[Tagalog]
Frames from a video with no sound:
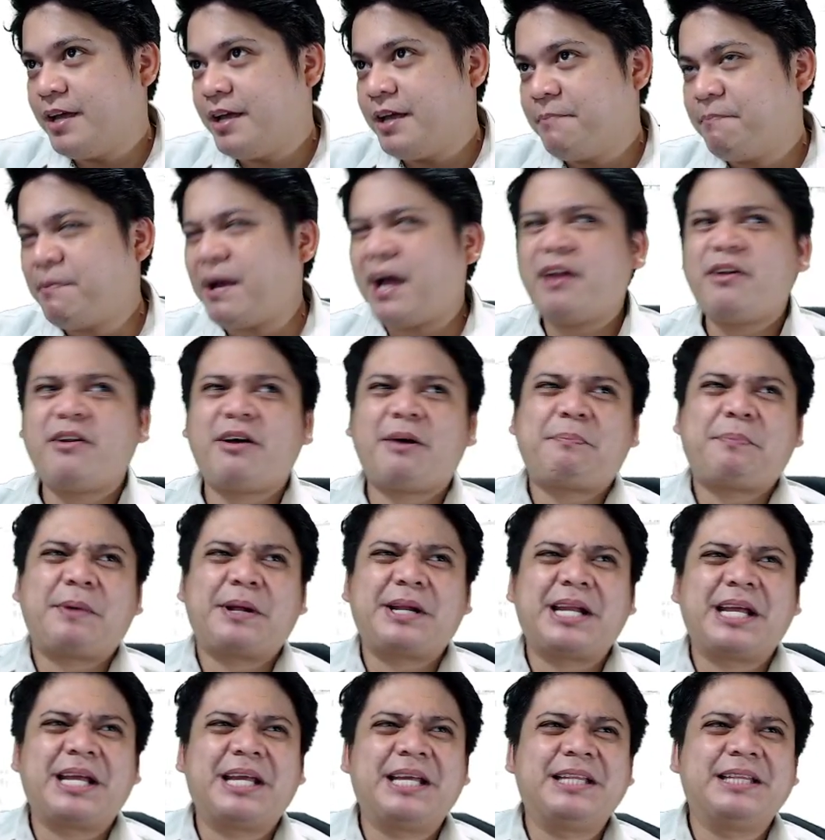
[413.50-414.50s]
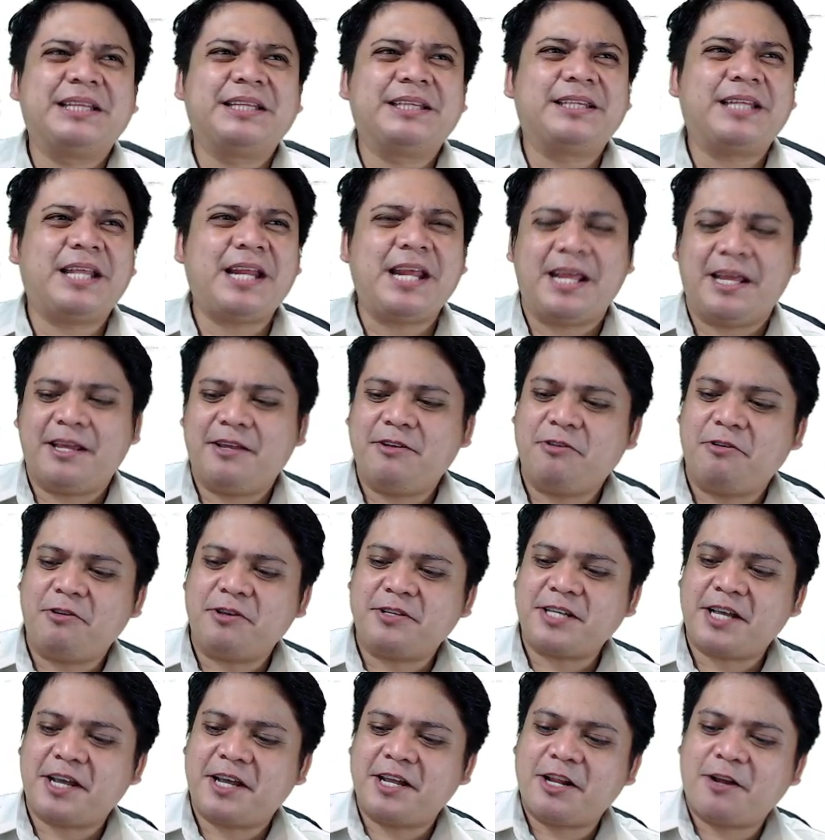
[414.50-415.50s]
paano kapag naging 3? Yung
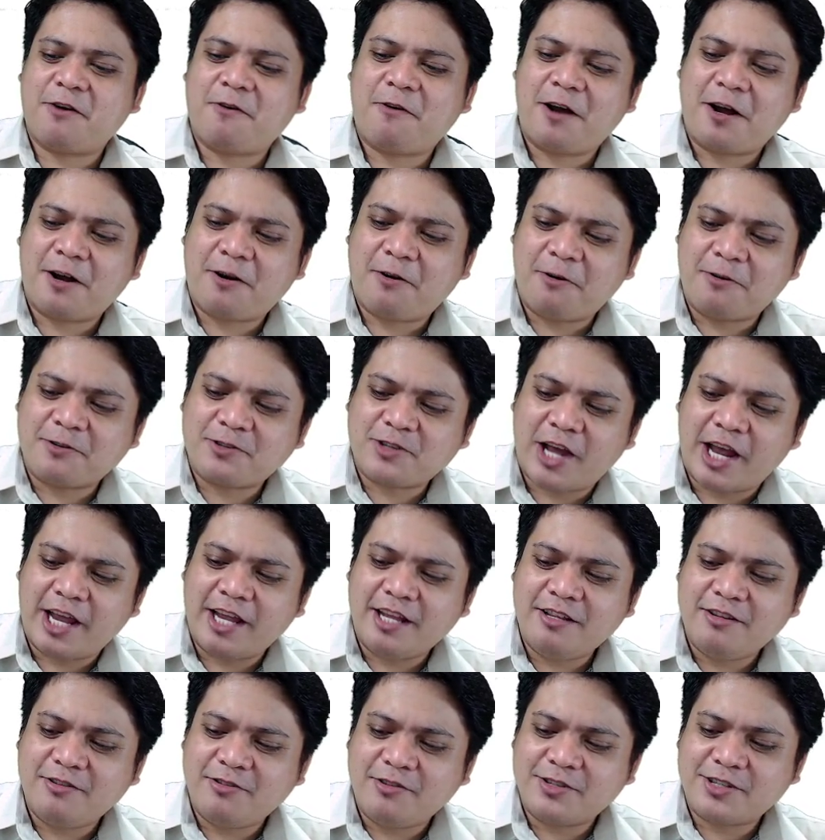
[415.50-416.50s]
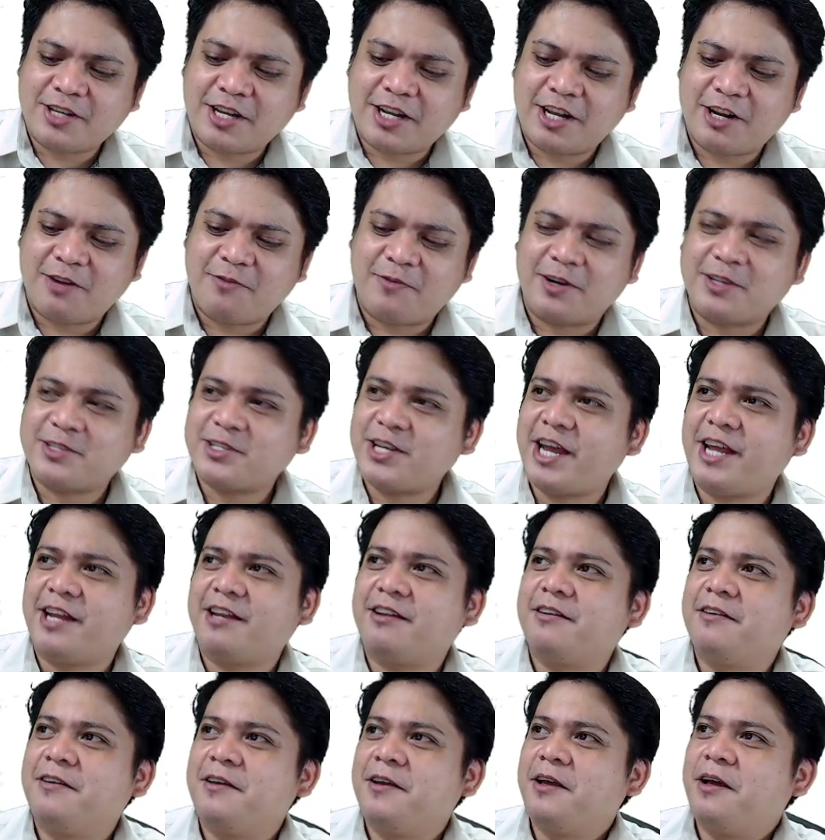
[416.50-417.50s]
isa ginawang cosine, yung isa ginawang sine.
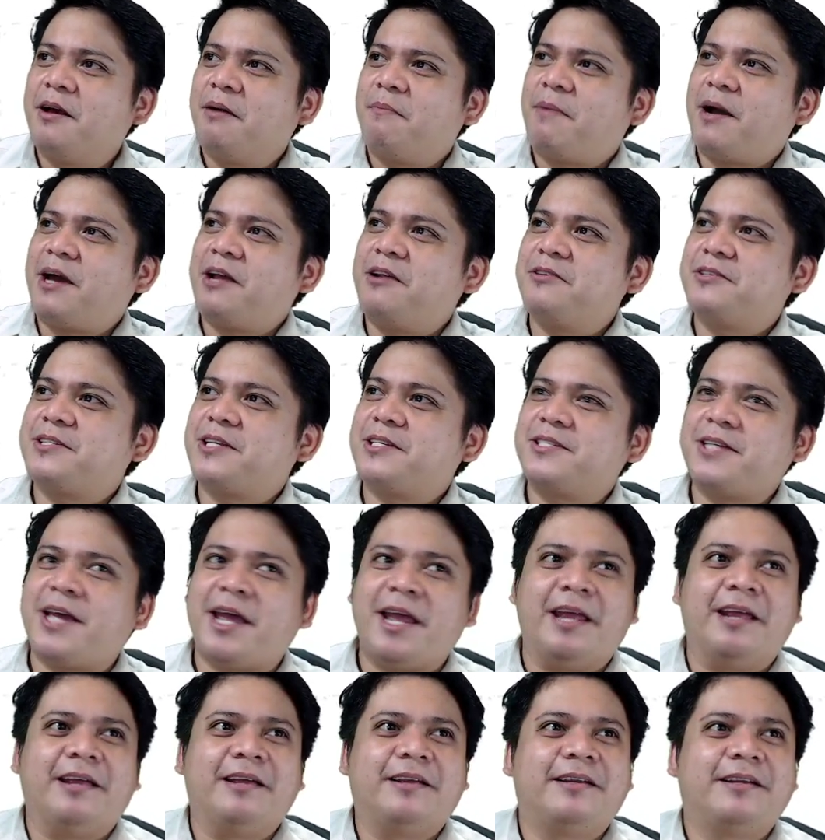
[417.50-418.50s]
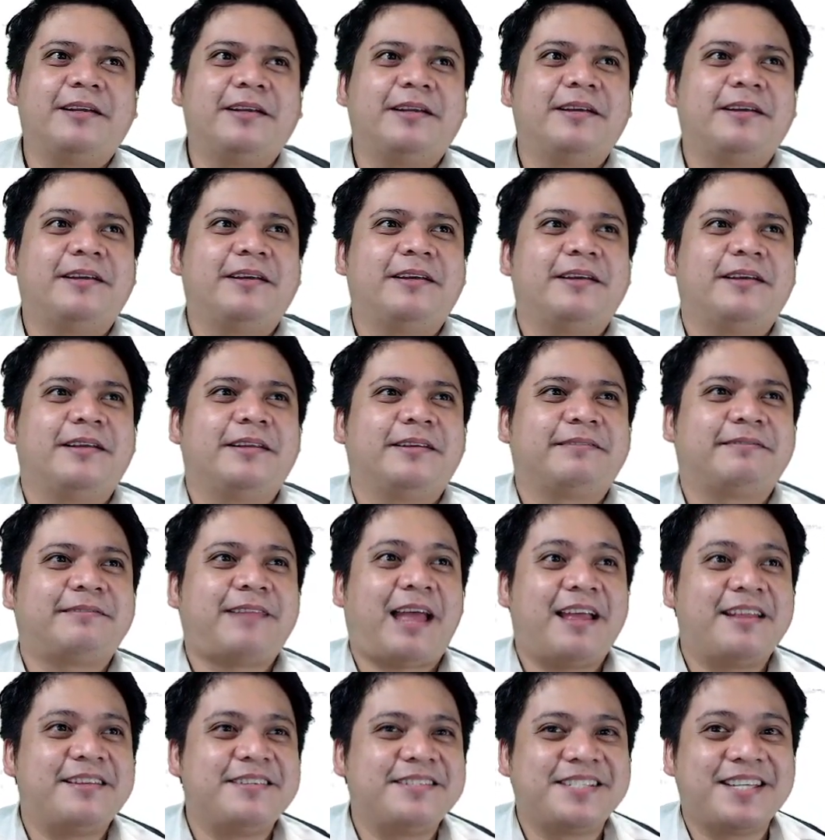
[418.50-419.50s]
Paano sa z?
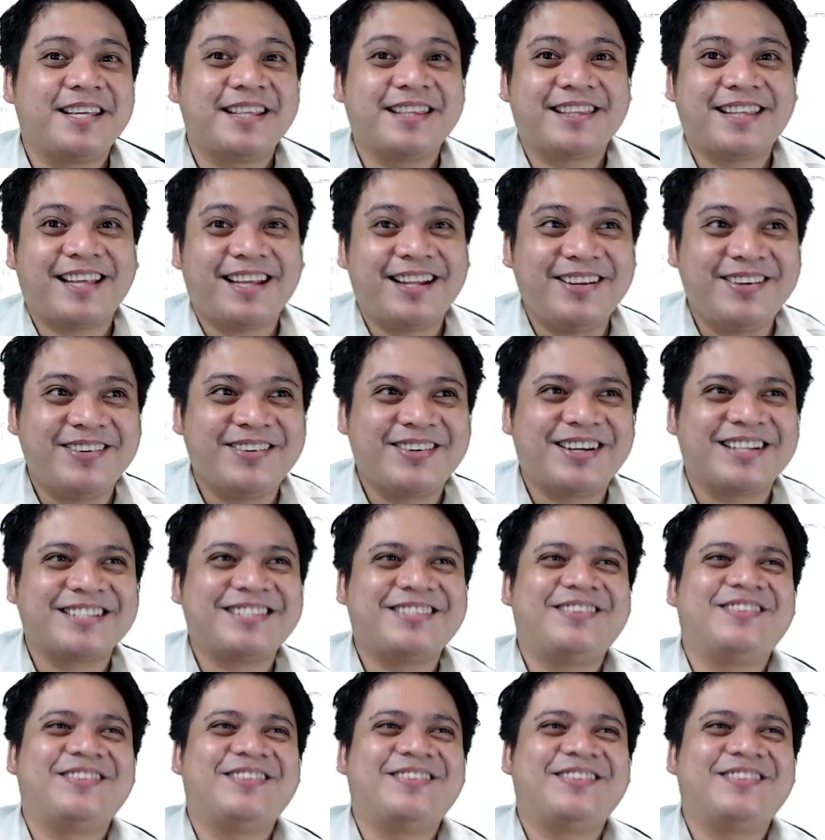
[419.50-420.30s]
Tangent, ano? Kasi,